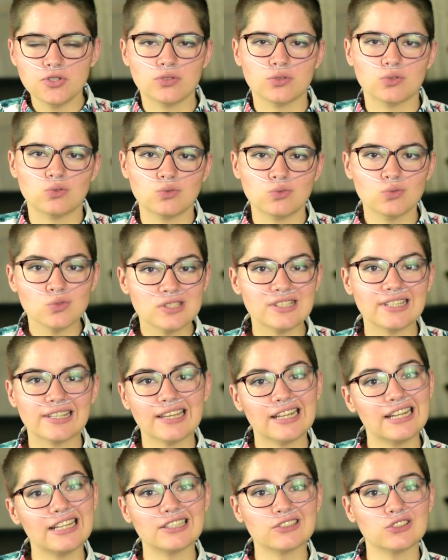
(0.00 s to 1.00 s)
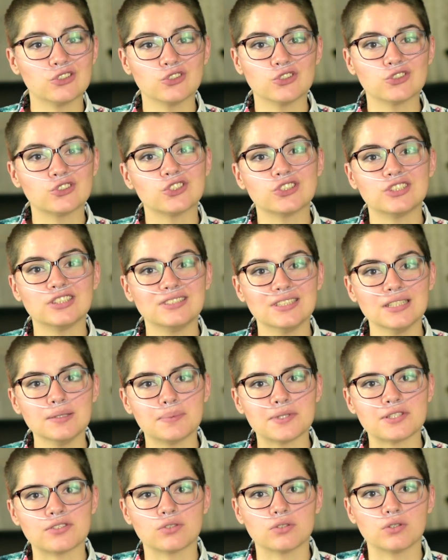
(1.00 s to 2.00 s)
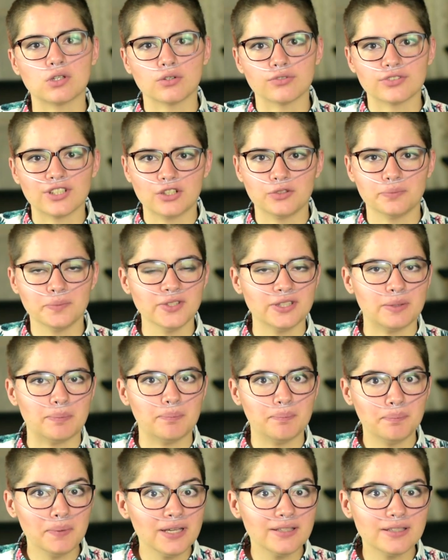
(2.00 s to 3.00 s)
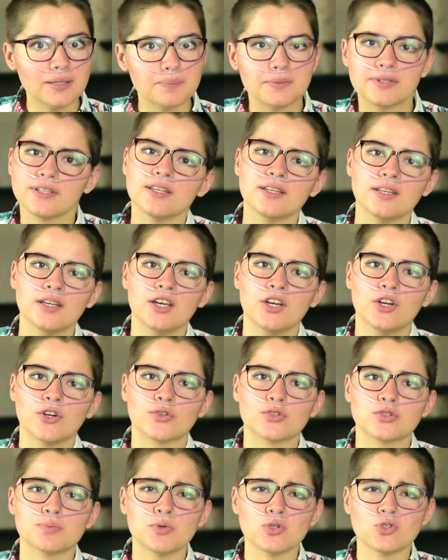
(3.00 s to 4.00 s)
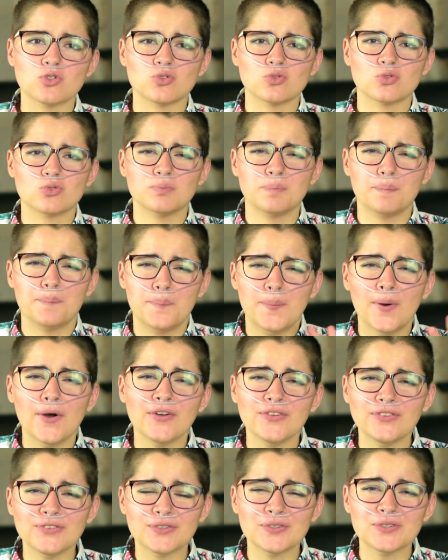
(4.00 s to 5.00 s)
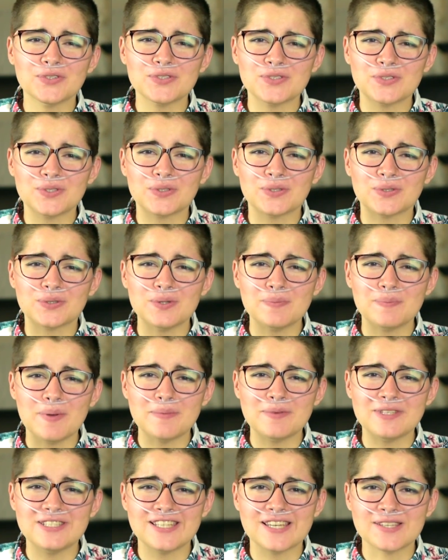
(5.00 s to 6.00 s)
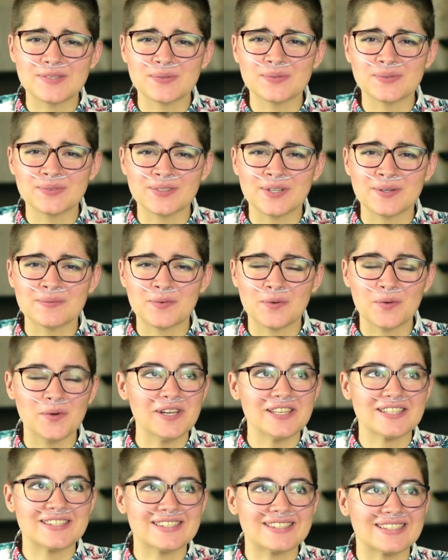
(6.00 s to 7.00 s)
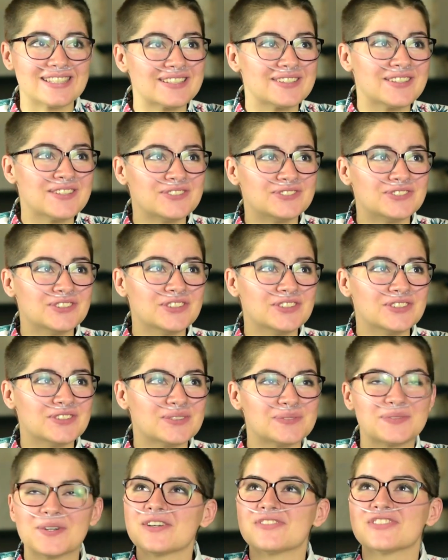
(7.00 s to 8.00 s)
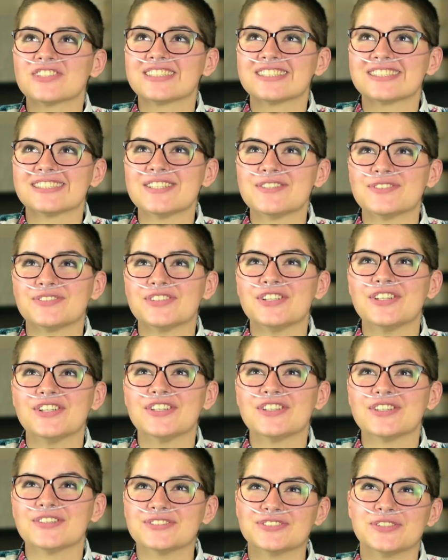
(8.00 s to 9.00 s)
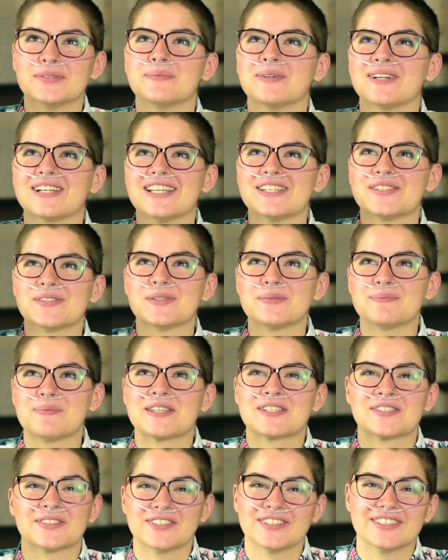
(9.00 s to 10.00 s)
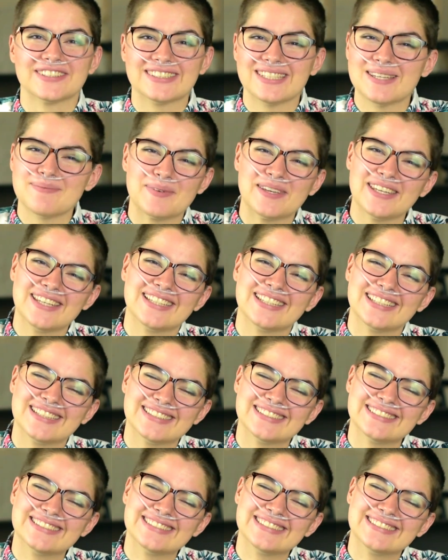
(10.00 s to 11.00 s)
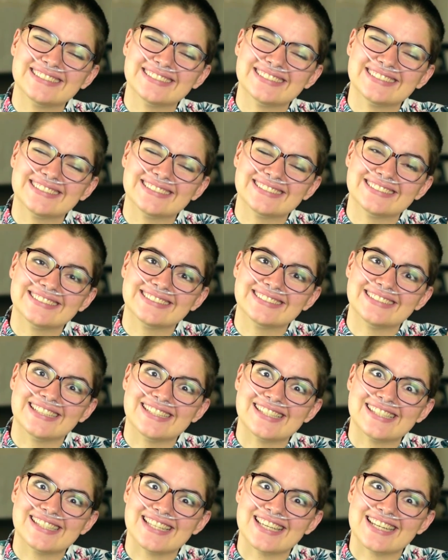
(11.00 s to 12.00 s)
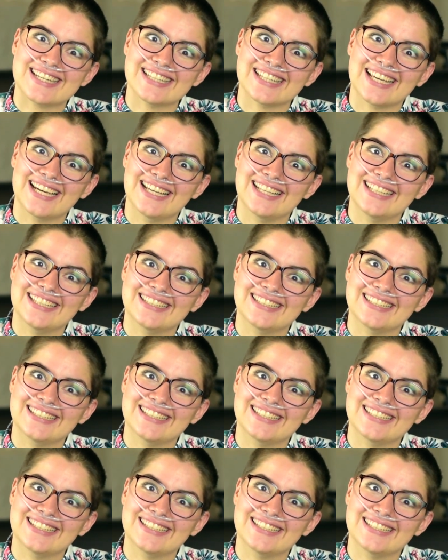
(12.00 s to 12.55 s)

de toutes ces galères dans notre quotidien parce que l'environnement n'est pas adapté, on se mange une bonne dose de culpabilisation comme quoi c'est de notre faute, on pourrait faire des efforts, on vaut moins que les autres parce qu'on est handicapé. C'est génial.